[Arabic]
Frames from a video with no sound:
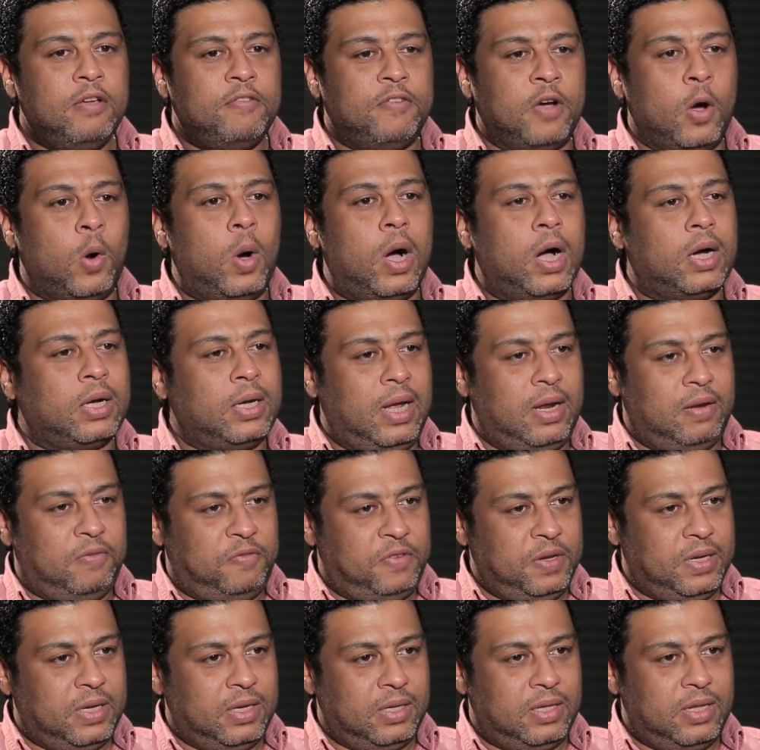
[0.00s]
فهو اقنعني
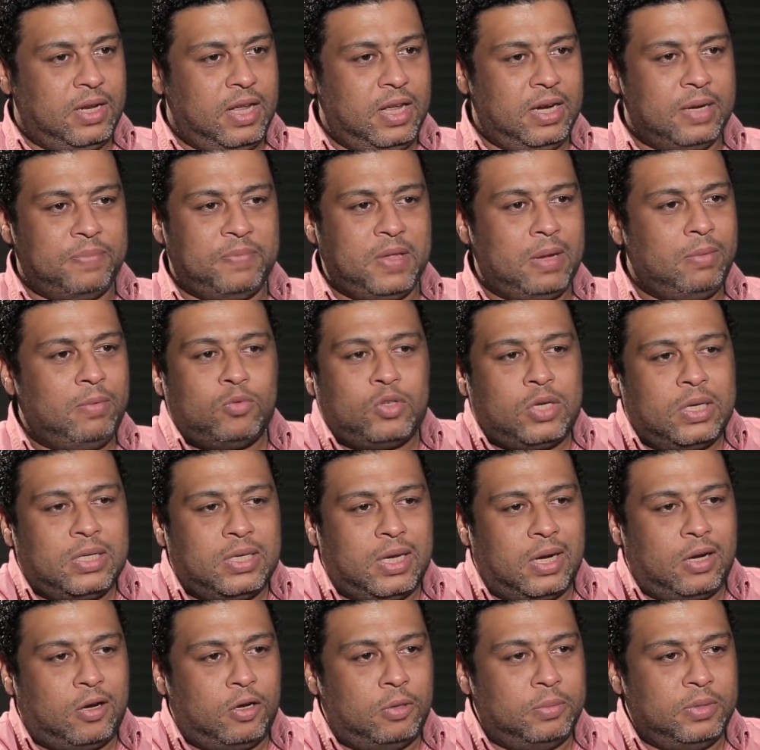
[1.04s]
بفكره ان احنا بنعمل
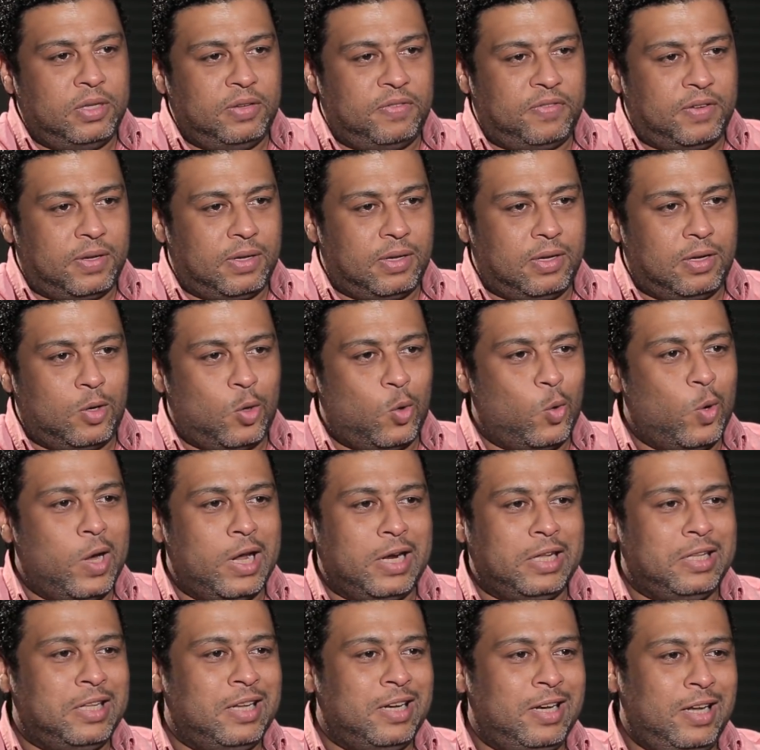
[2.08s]
مسلسل كوميدي
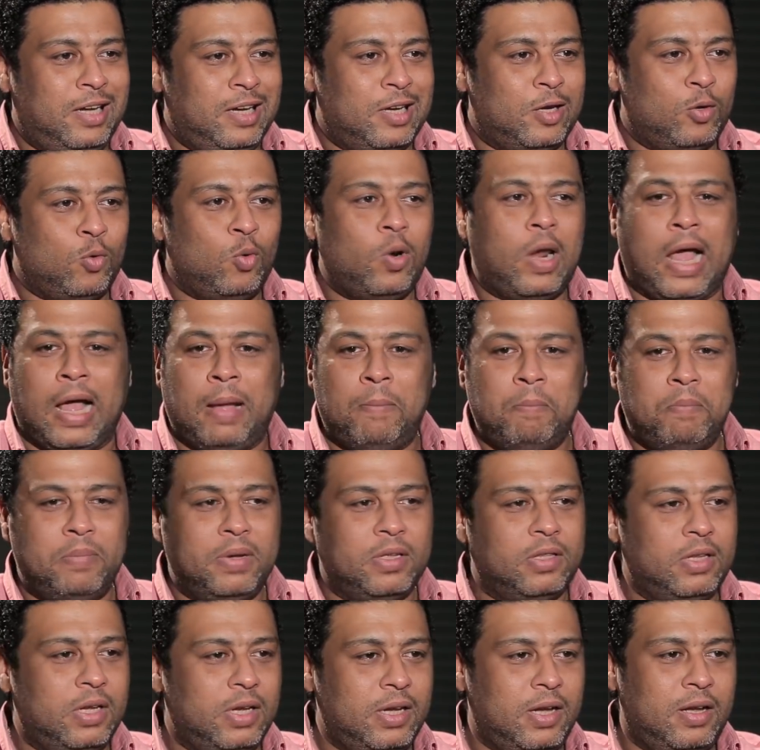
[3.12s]
فوارد ان احنا نقول
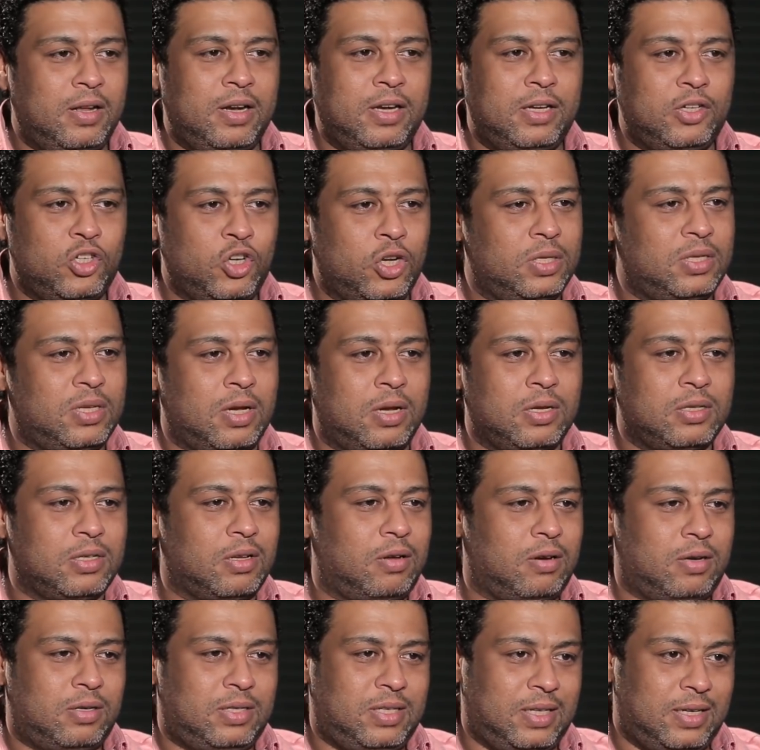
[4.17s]
عم ضياء لشخص
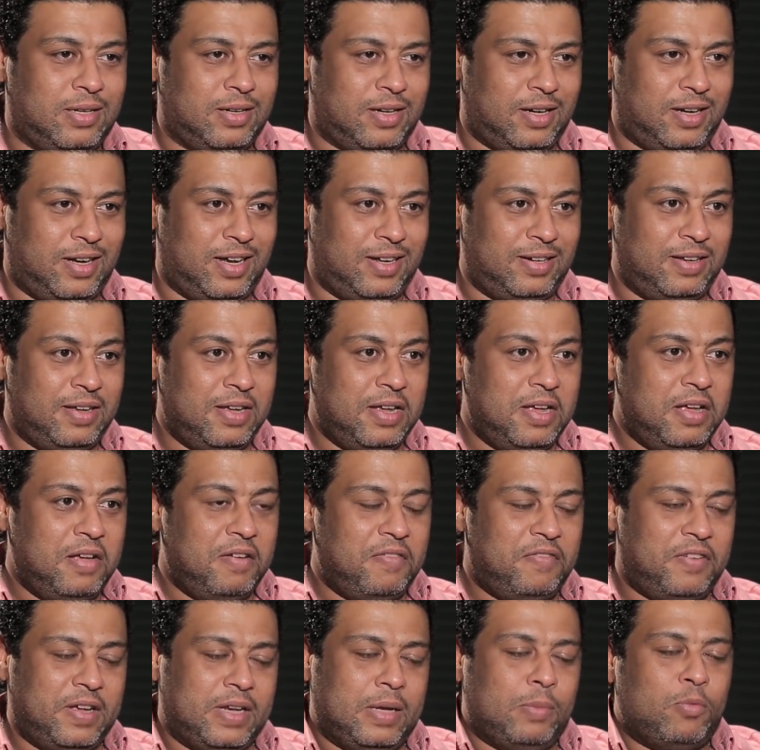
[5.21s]
اصغر سنا
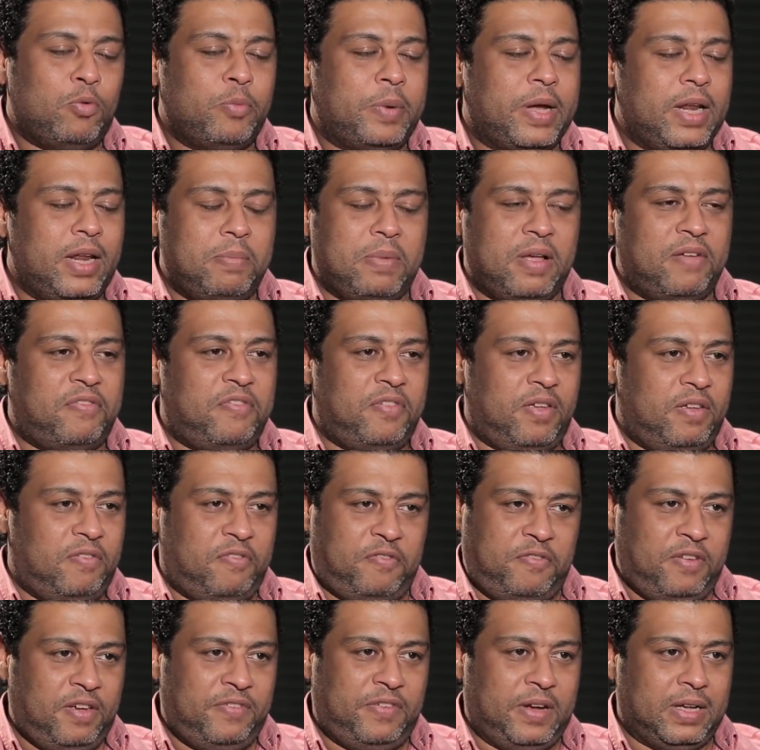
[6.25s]
يعني فده ممكن يبقى
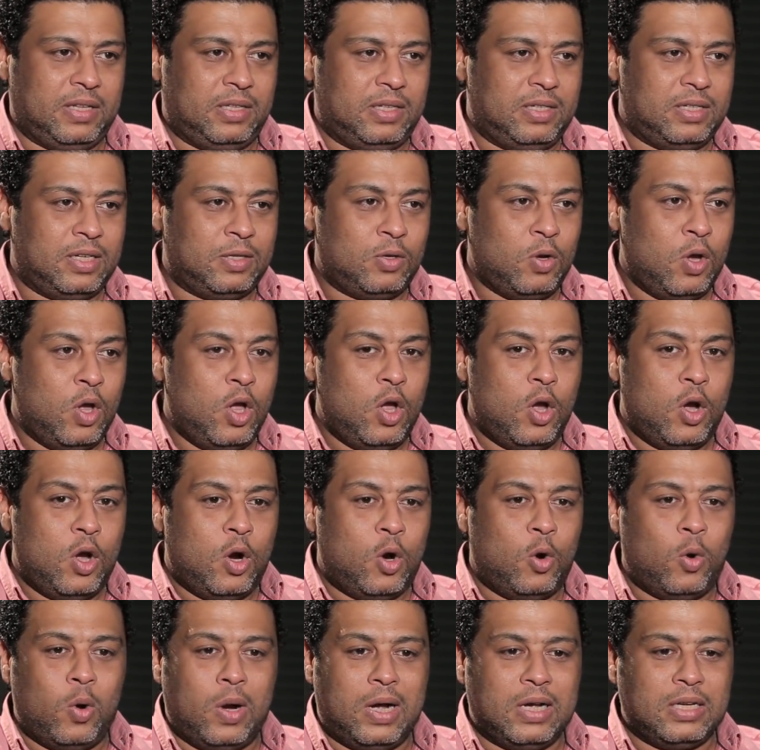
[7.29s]
افيه في حد ذاته
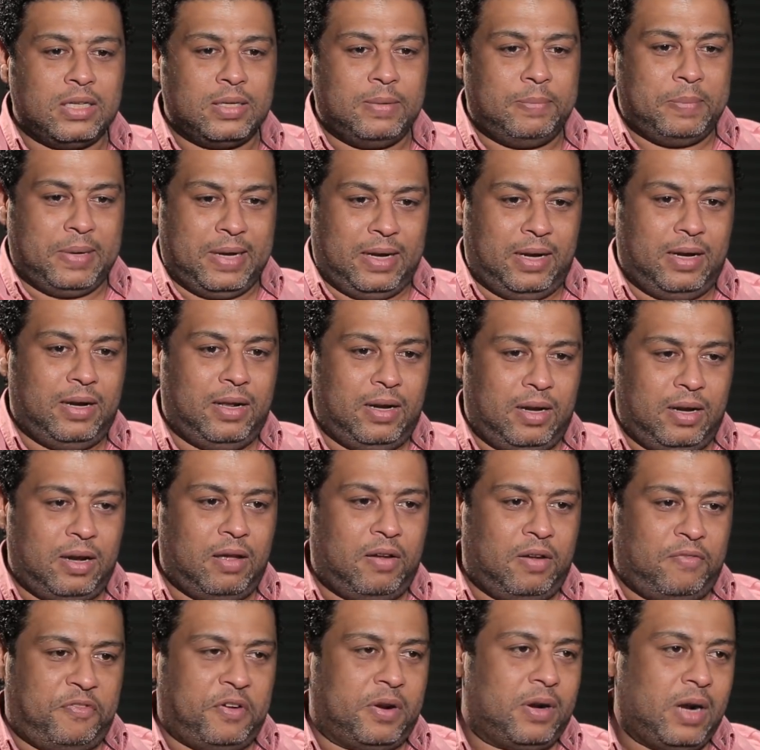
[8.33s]
هو
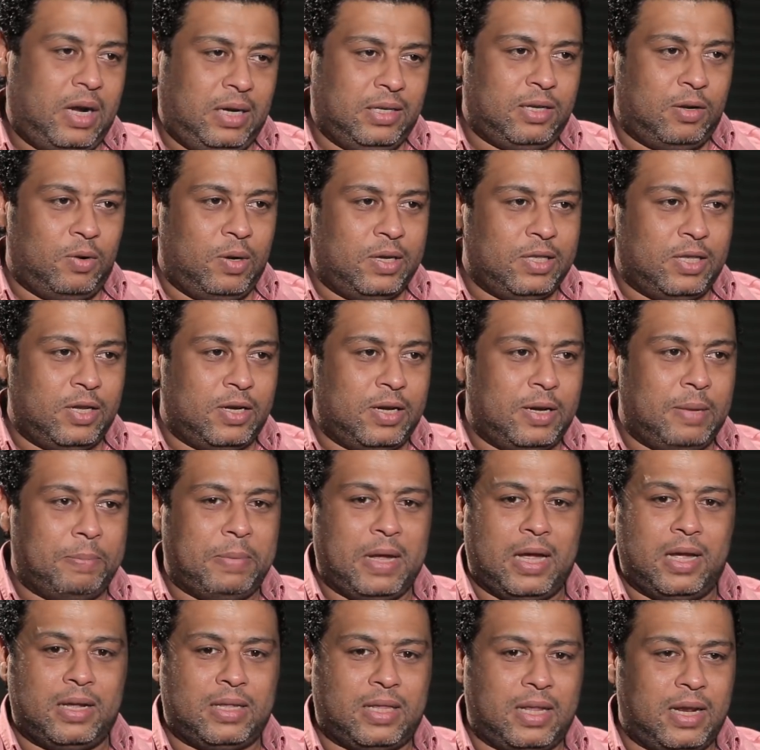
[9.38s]
اللي فرحني دلوقتي ان
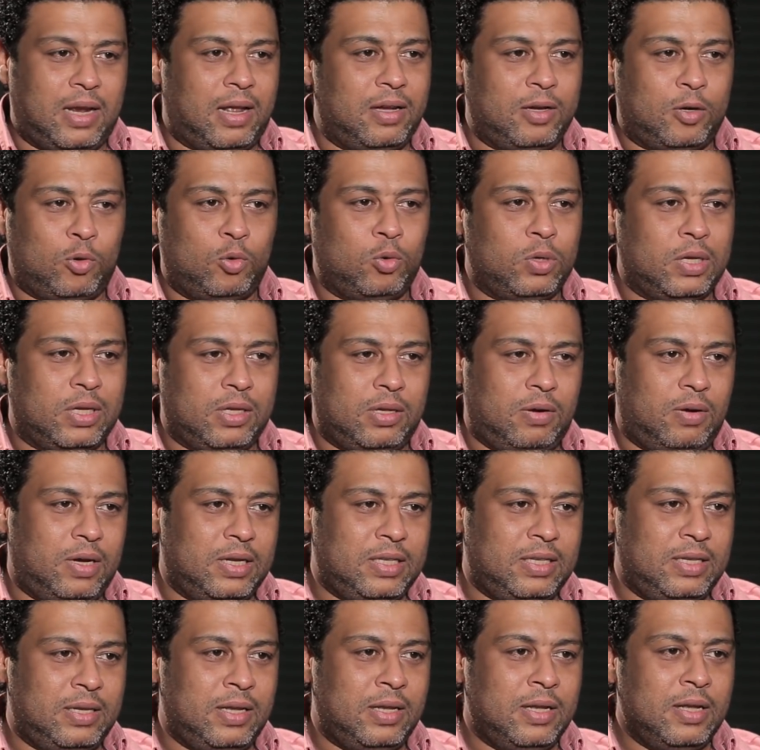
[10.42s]
بقت الايقونه
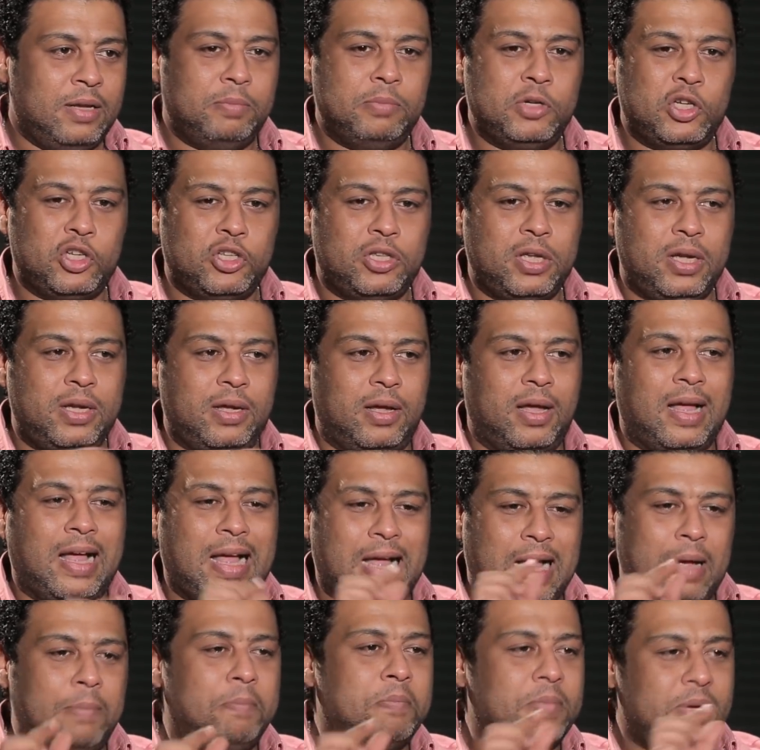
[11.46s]
دلوقتي مش ضياء
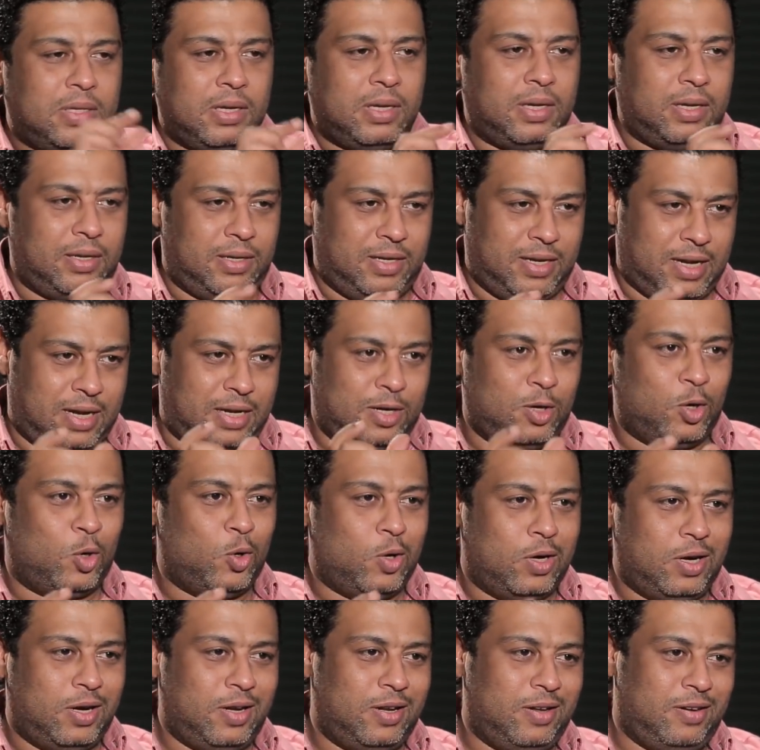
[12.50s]
عم ضياء يعني
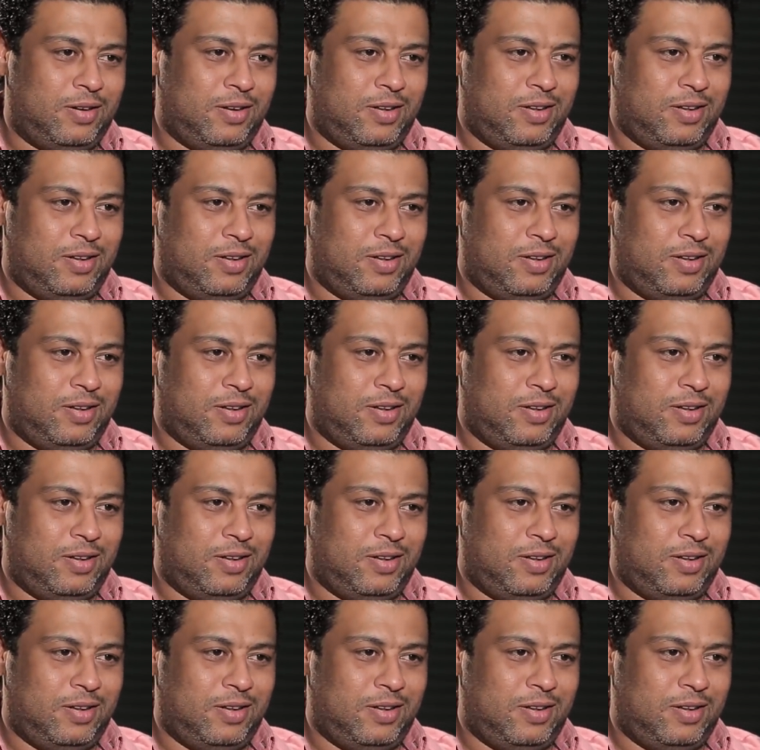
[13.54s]
هو ال الـ